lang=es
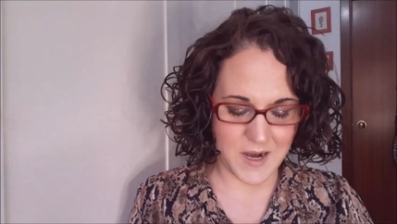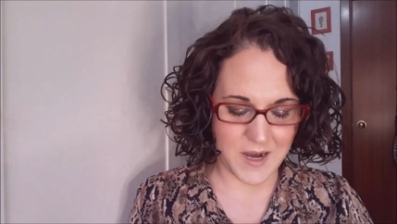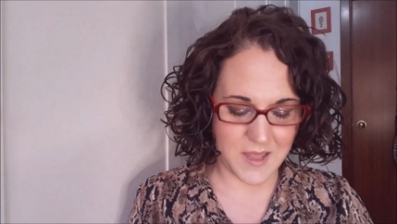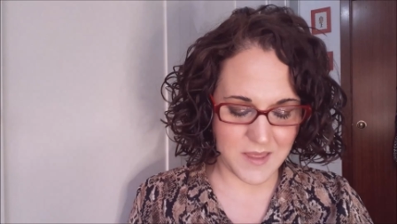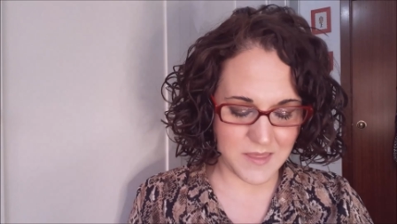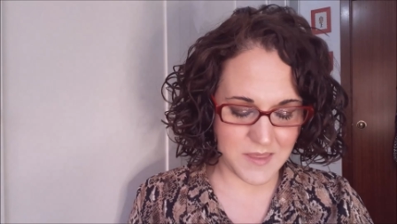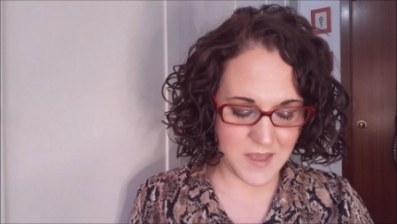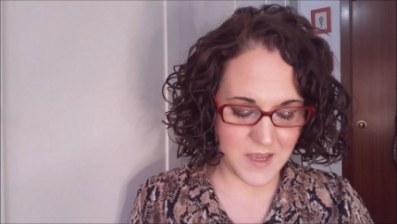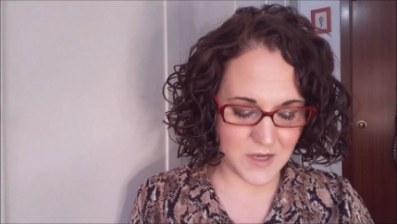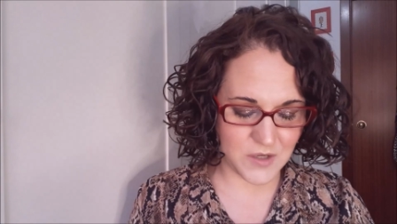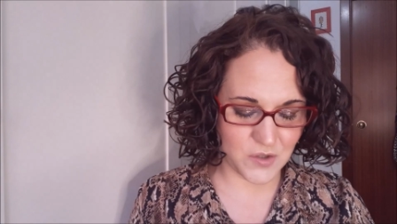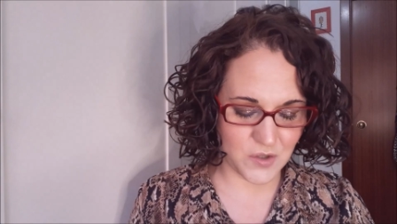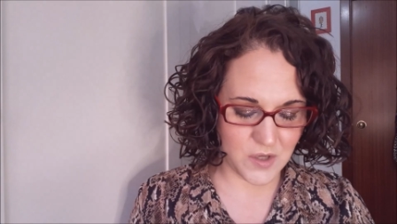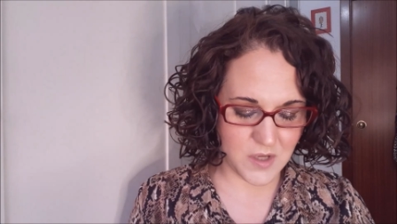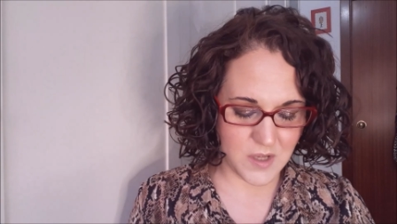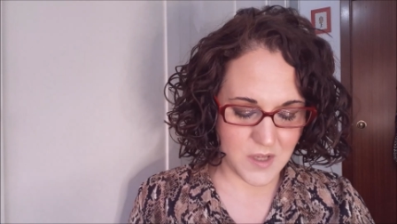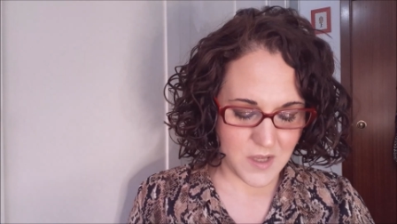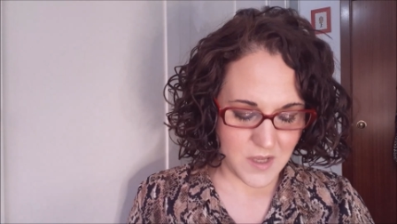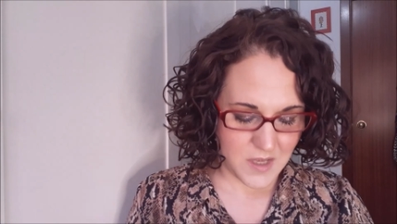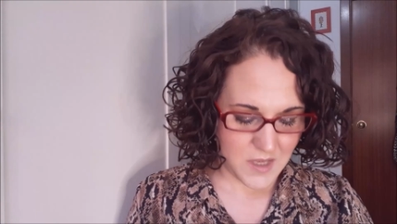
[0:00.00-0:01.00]
gracias
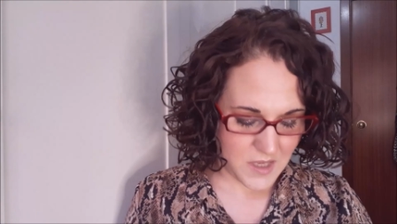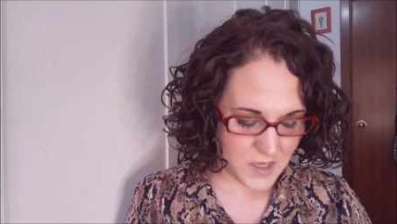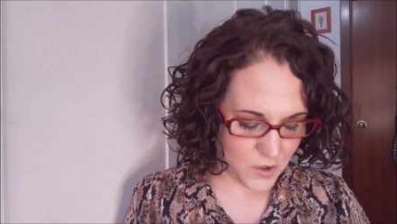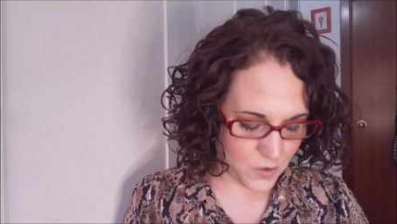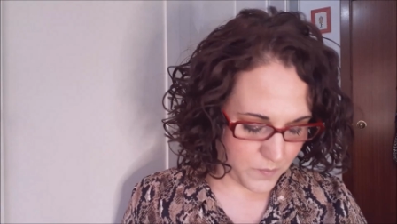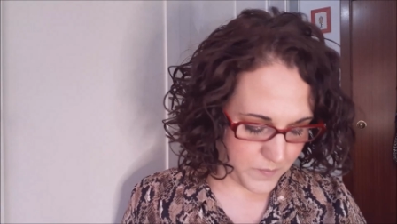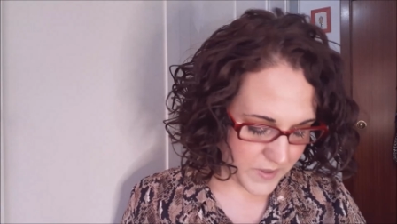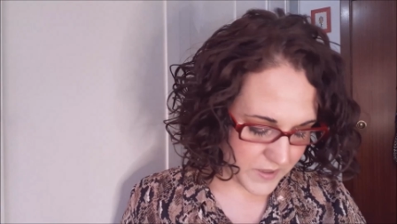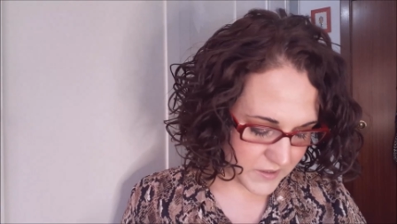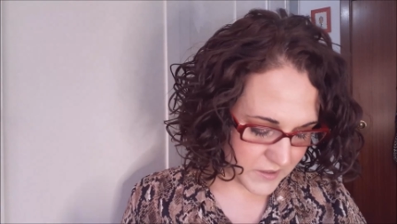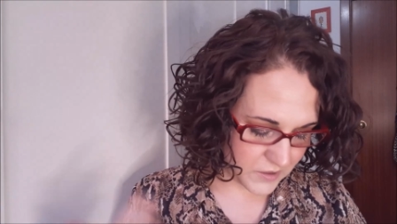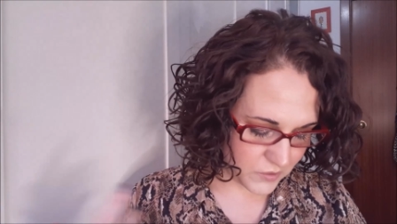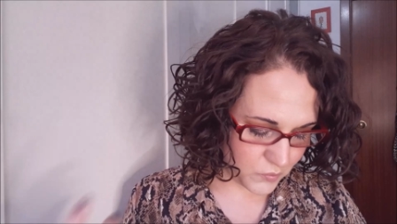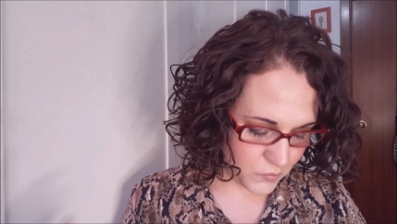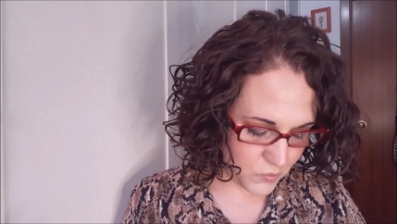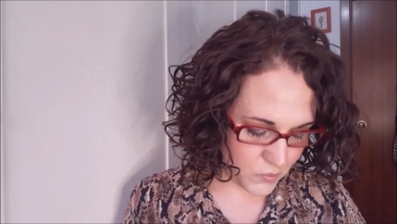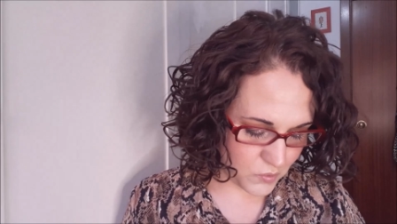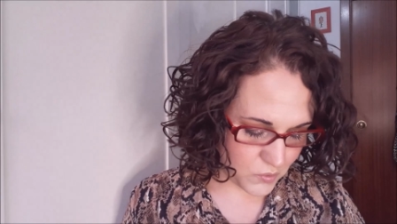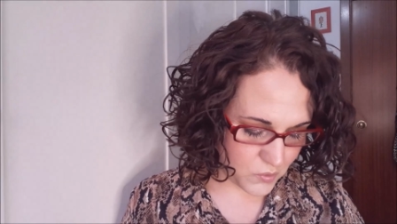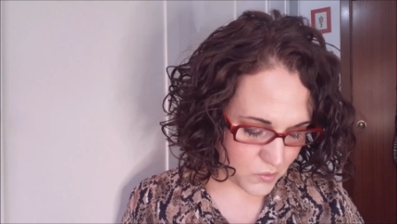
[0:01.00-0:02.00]
comparte
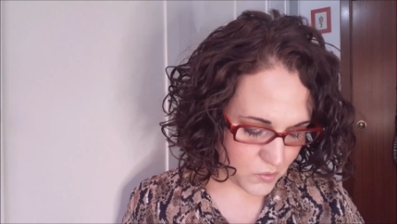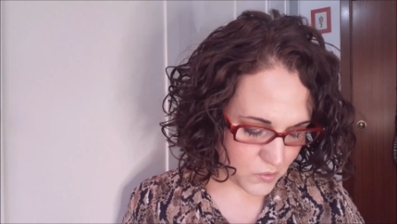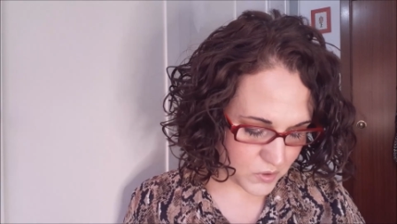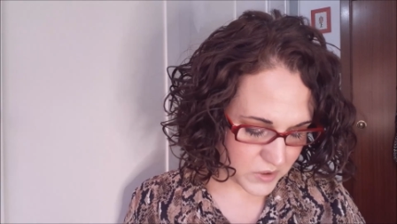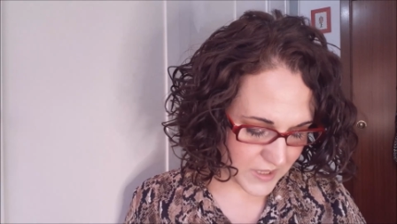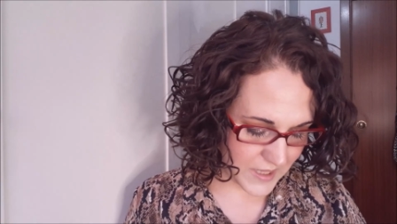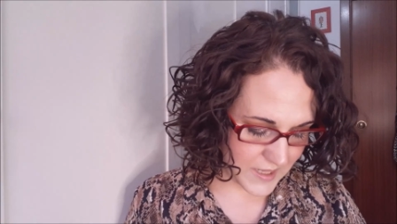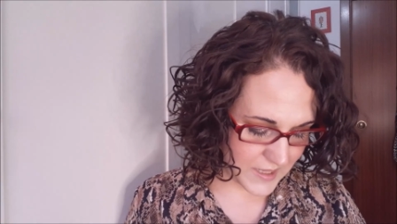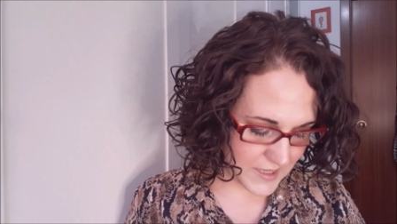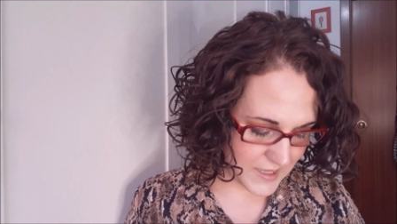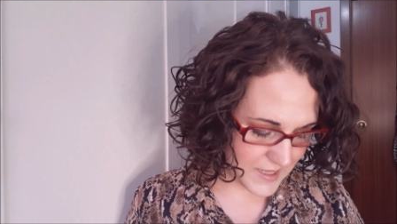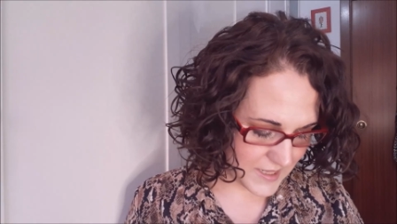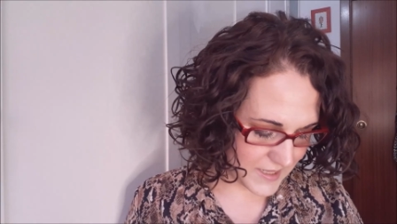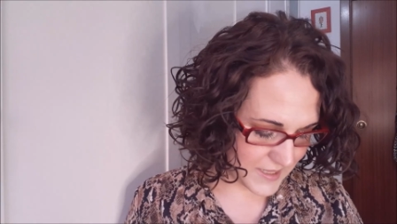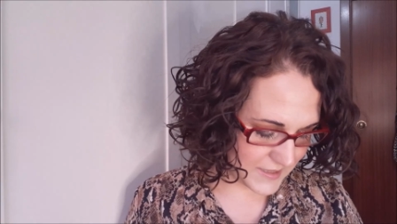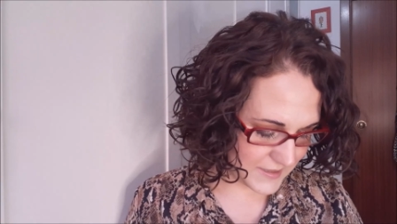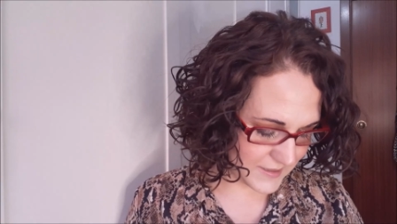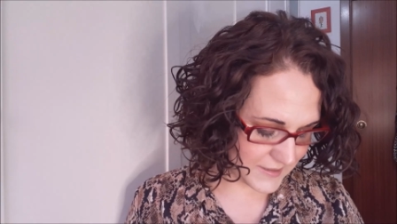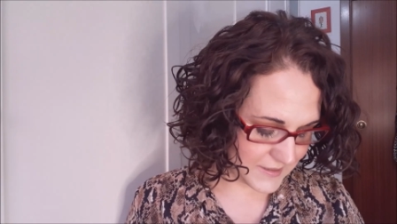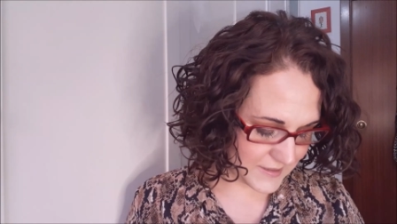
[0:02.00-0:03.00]
tu look, te
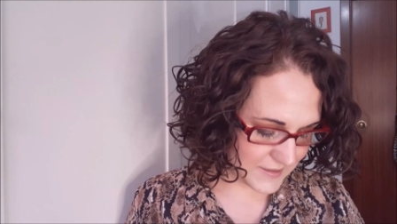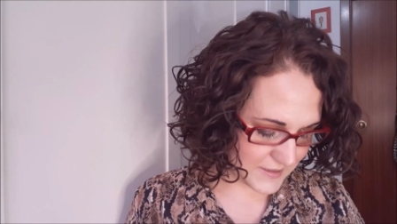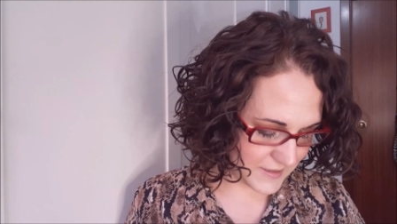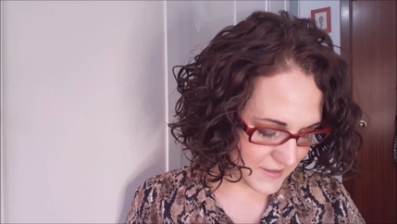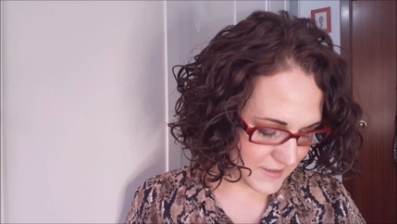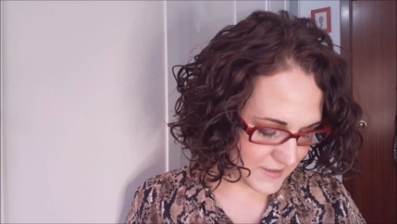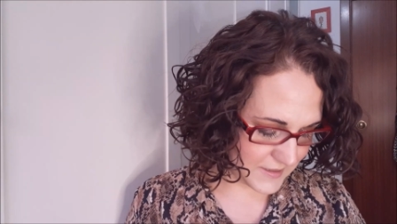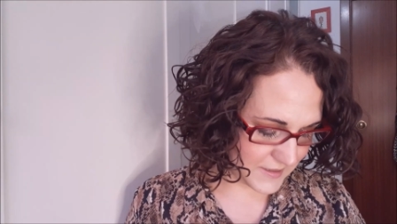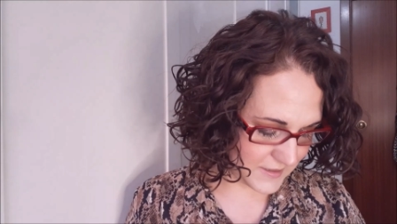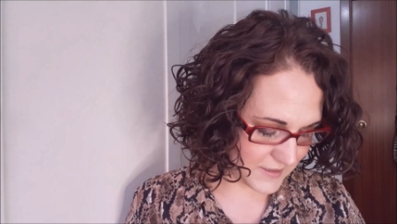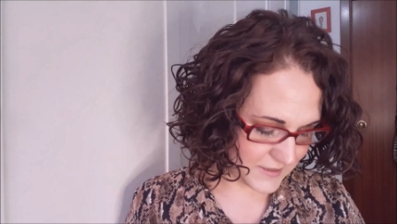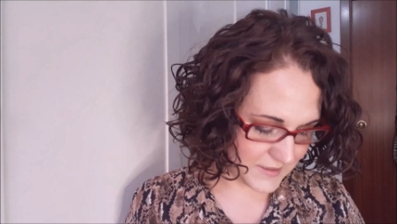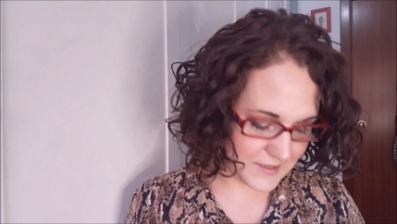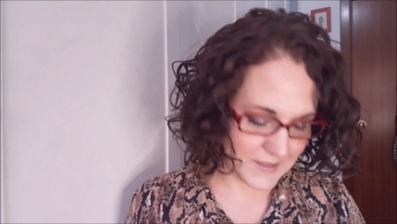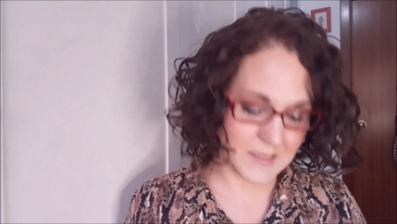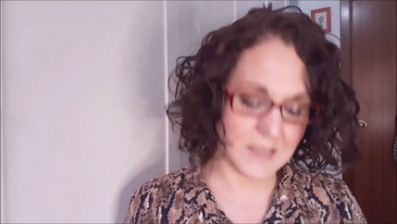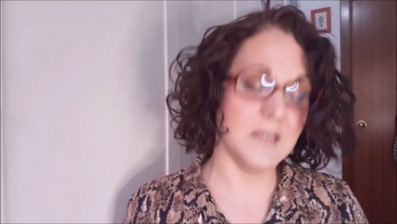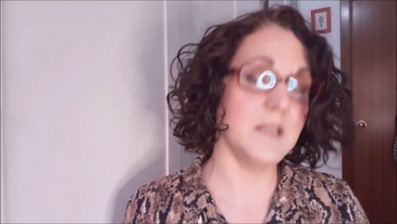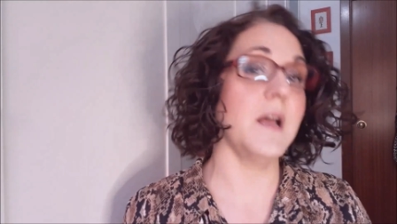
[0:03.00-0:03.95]
encaja, ta, ta, ta, ta, ta, ta, ta,